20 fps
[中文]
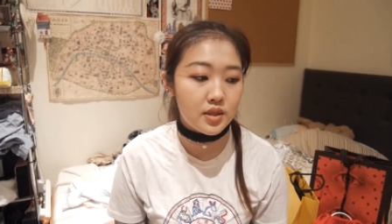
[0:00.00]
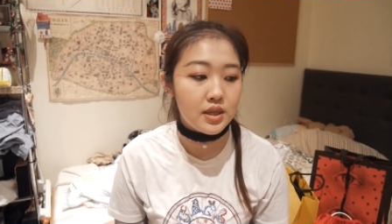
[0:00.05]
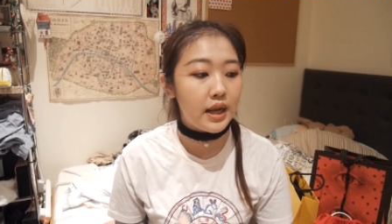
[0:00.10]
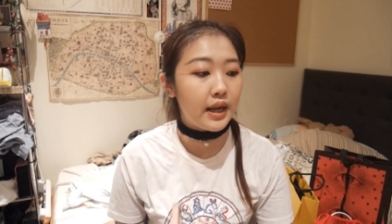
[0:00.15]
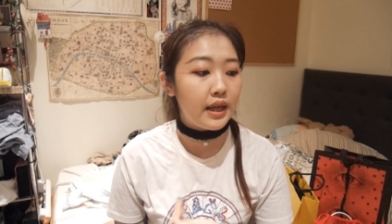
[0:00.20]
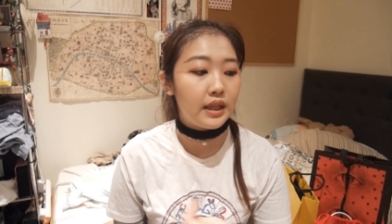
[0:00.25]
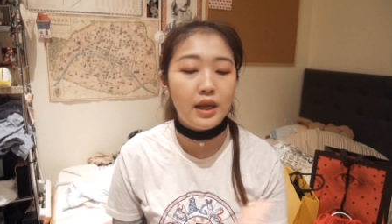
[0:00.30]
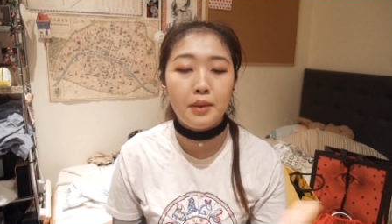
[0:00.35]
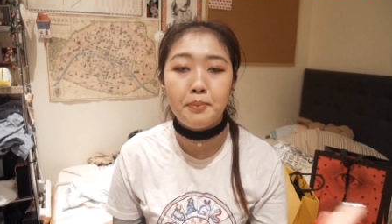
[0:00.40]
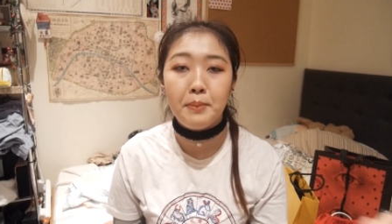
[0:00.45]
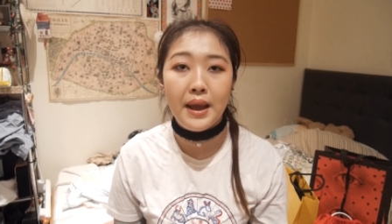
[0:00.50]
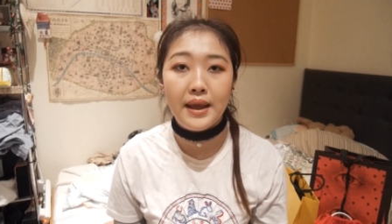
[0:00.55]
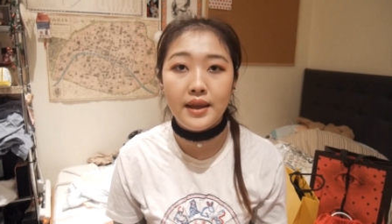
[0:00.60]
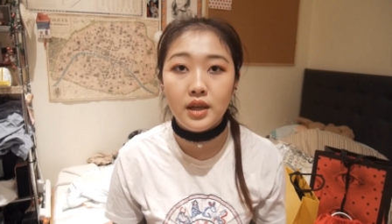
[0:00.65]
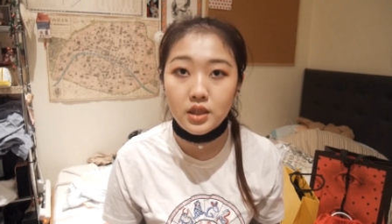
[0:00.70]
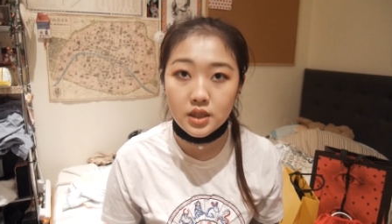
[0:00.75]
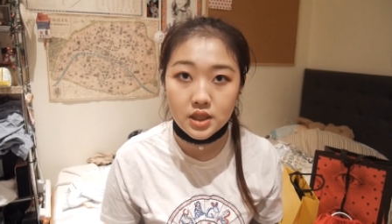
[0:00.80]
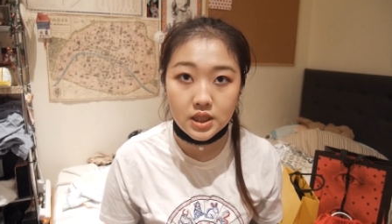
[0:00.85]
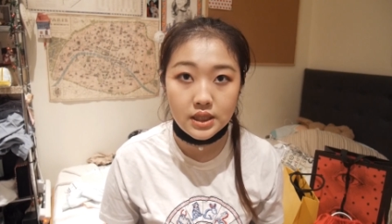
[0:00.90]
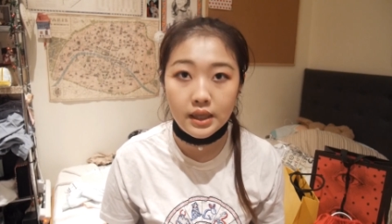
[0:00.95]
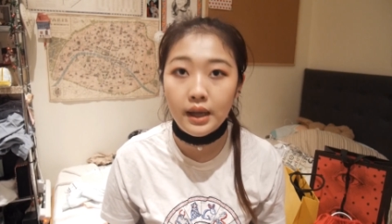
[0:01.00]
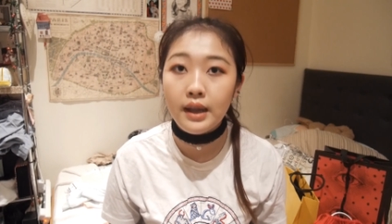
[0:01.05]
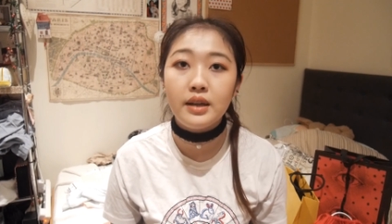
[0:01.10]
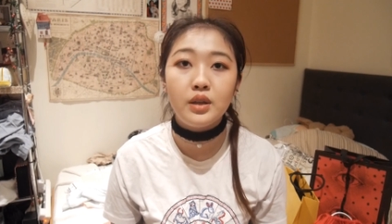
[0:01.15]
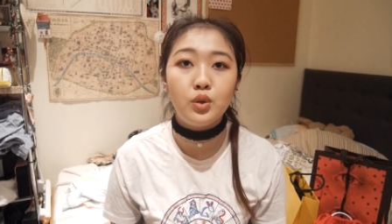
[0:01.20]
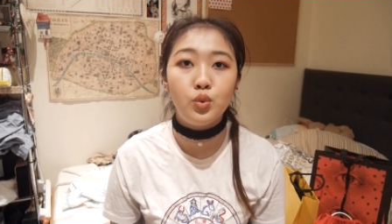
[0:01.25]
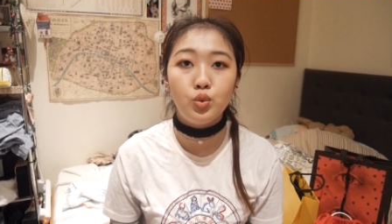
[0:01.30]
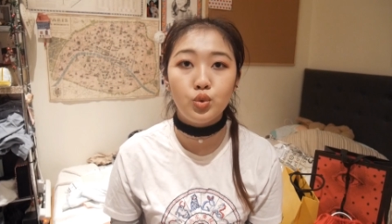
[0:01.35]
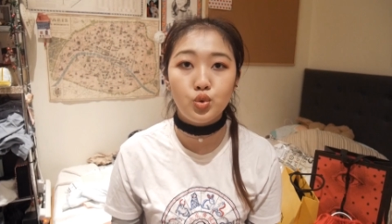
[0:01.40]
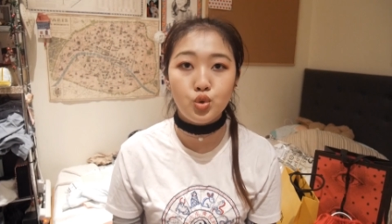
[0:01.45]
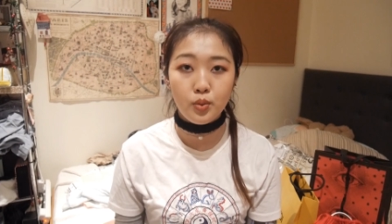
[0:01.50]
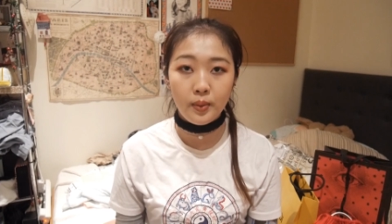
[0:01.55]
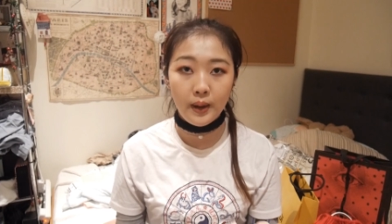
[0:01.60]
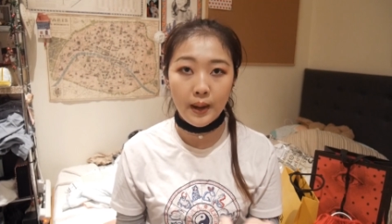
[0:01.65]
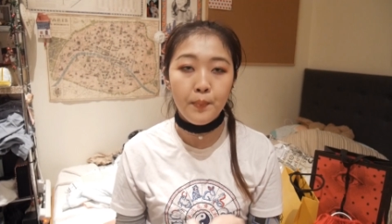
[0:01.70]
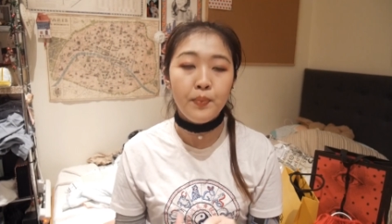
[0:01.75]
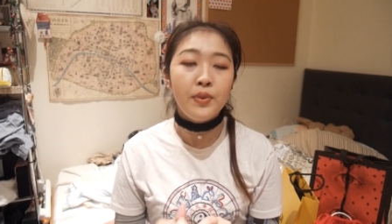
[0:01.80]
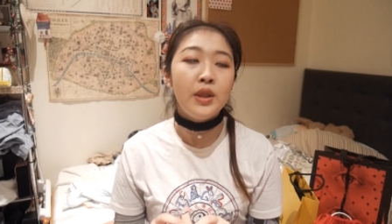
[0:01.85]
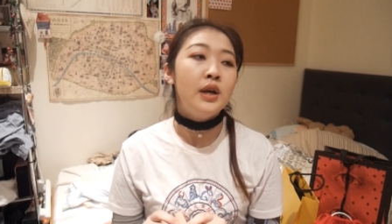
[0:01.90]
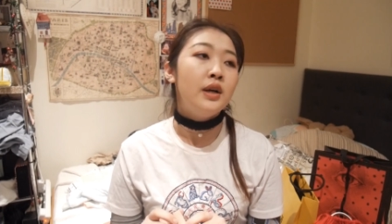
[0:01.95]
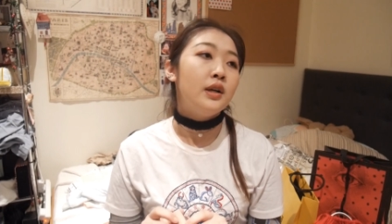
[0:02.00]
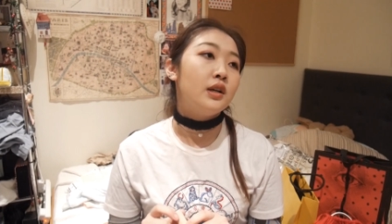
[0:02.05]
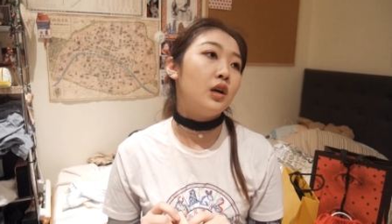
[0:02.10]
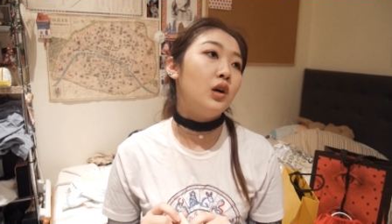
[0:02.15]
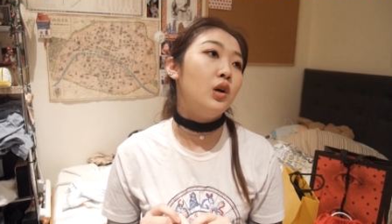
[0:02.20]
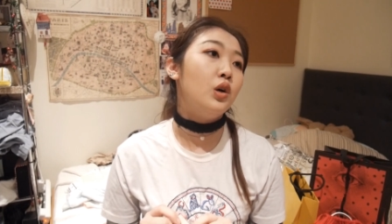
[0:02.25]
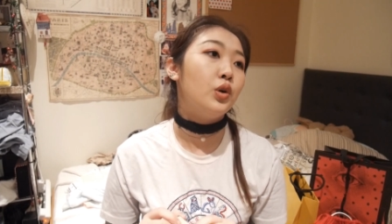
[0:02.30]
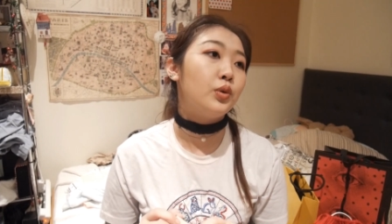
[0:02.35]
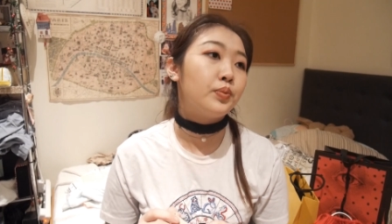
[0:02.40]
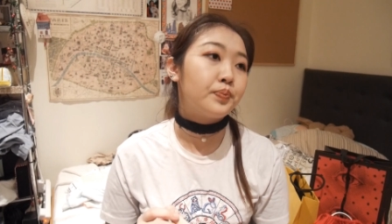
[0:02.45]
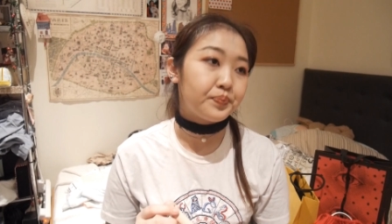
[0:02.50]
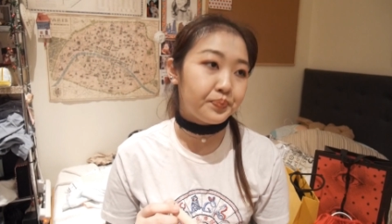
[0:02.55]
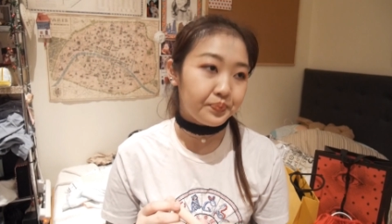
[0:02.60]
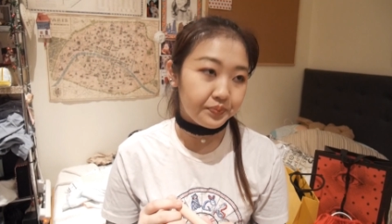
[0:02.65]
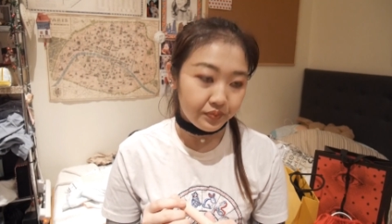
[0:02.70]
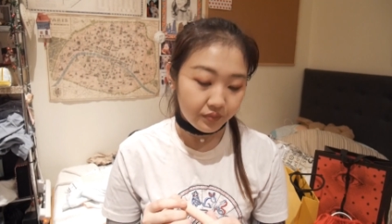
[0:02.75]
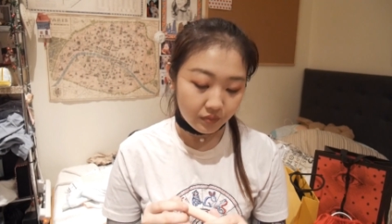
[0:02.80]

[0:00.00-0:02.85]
再给他买一个其他礼物去吧。然后。